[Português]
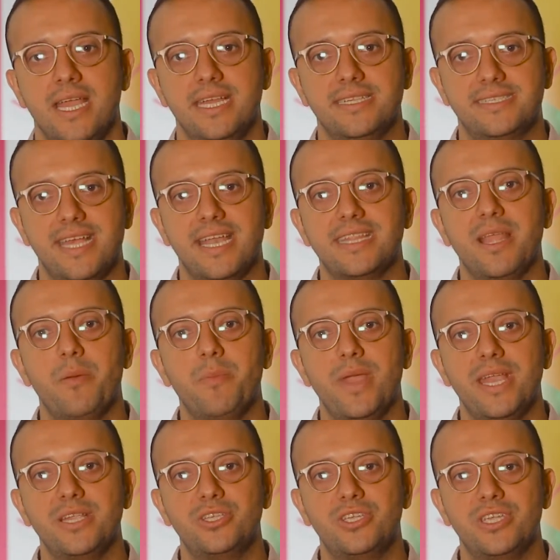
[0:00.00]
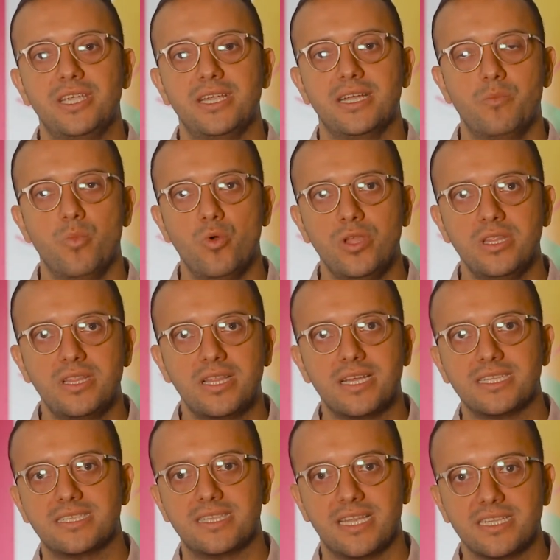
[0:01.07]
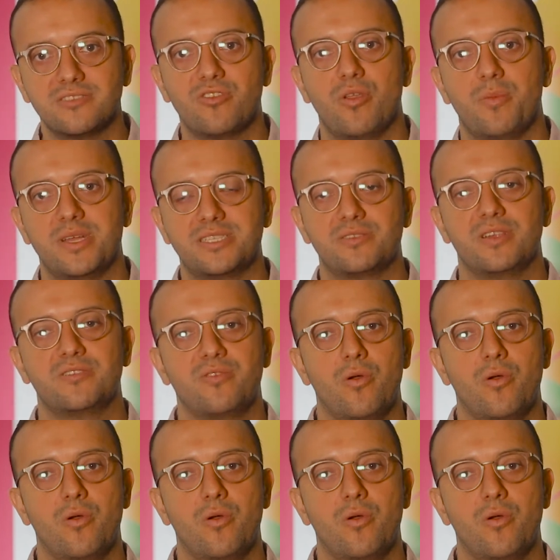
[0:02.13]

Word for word: e certamente muitas transformações